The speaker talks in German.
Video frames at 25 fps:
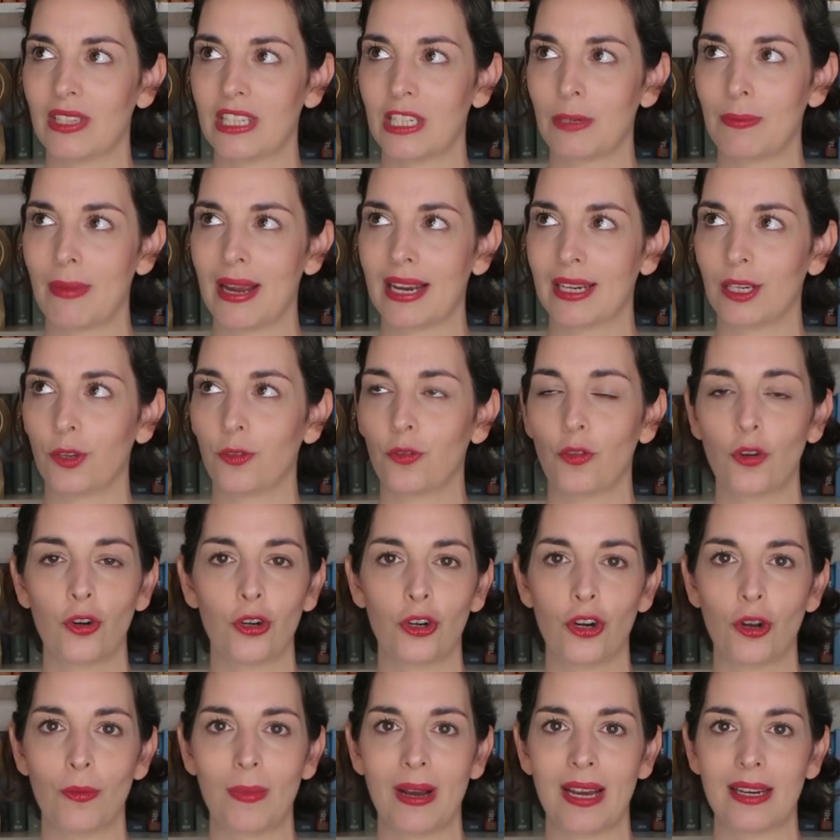was ich mir eigentlich
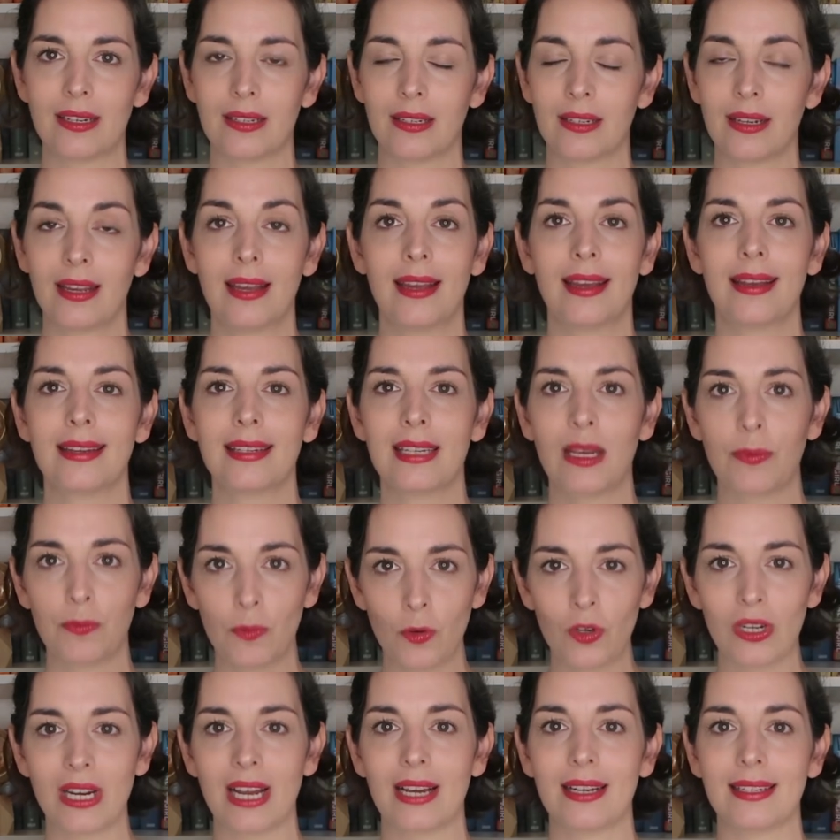vorgenommen hatte. Ich
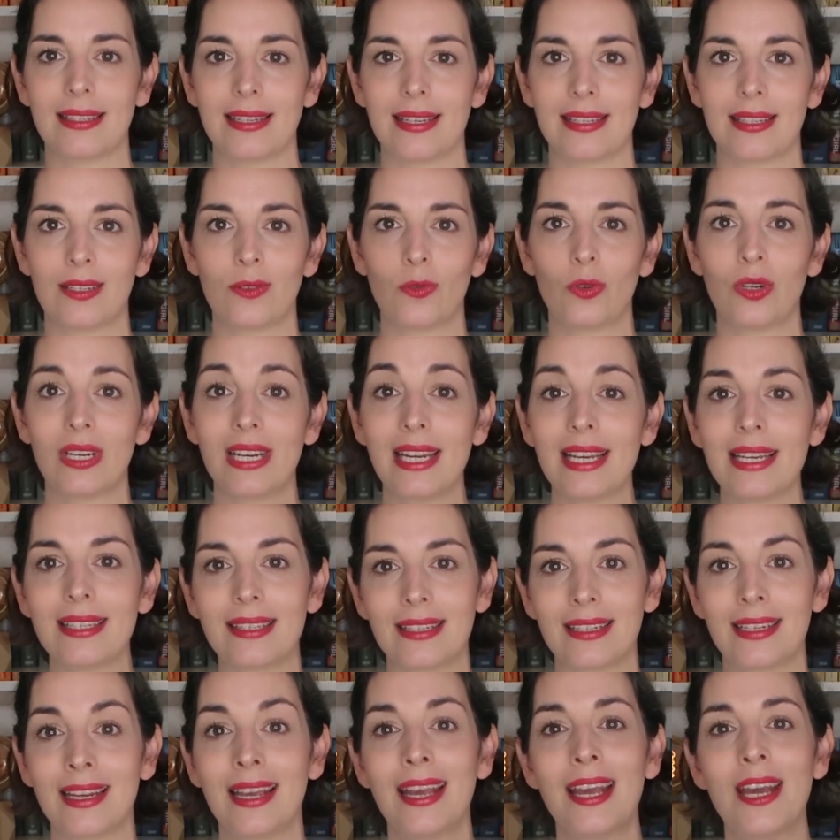habe nur da gesessen und
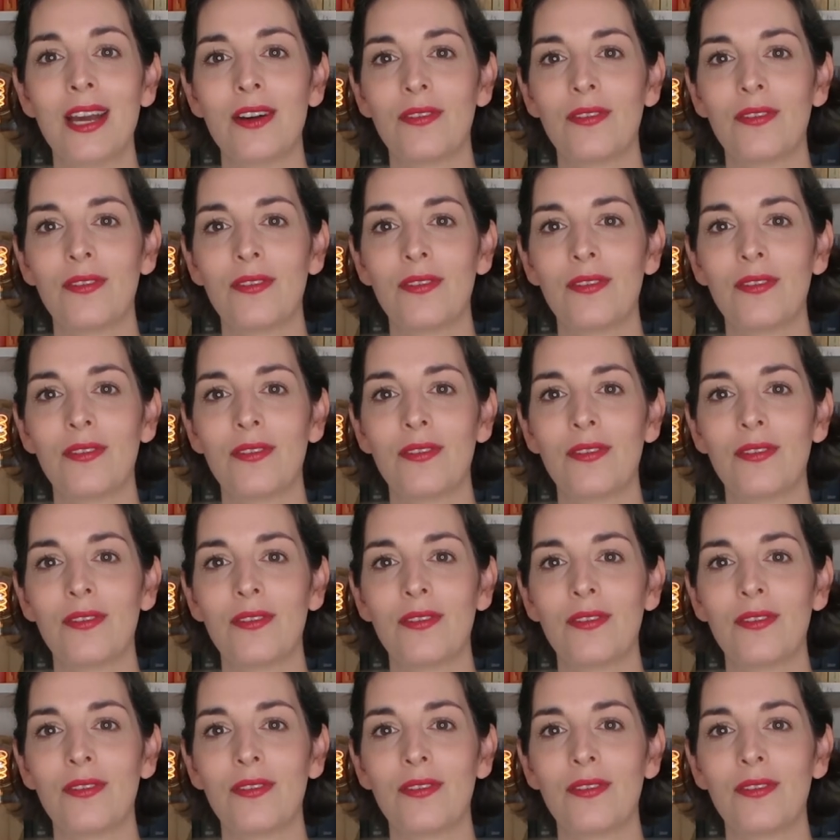gelesen,